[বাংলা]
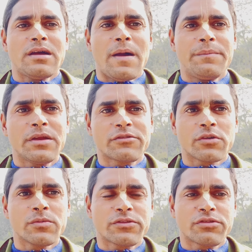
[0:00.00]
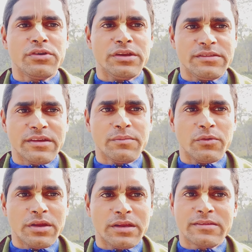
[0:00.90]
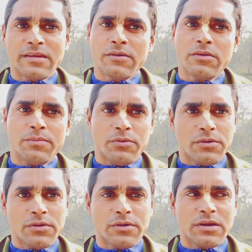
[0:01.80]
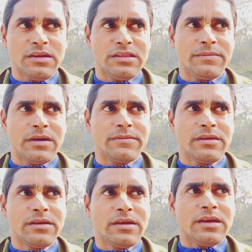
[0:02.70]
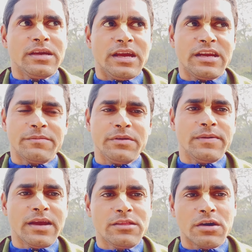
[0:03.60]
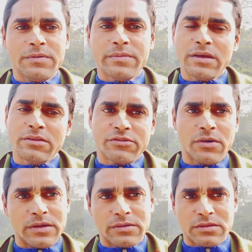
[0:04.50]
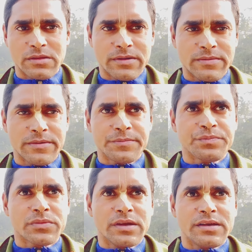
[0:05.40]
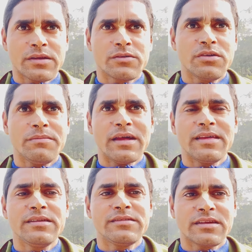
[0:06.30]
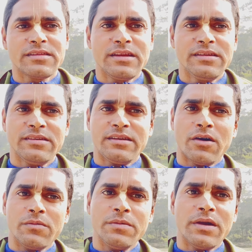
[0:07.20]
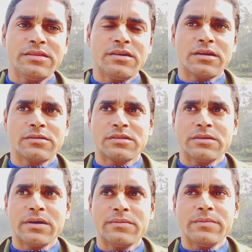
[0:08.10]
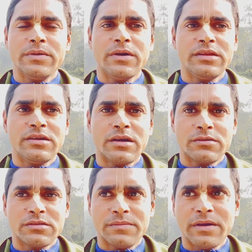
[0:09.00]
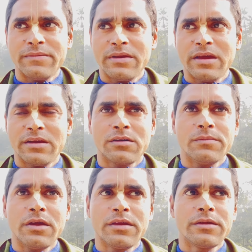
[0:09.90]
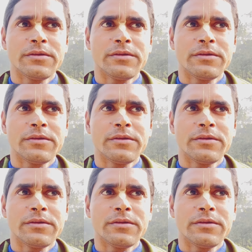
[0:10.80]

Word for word: আপনার সমস্ত নিজের মনের ইচ্ছাগুলো পূর্ণ করে নিতে পারবেন এটা বিবাহিত অবিবাহিত সবাই করতে পারবে এটার কোনো বাধা নিষেধ নেই যেটা অবিবাহিতরা করতে পারবে বিবাহিতরা করতে পারবে না এরকম নয়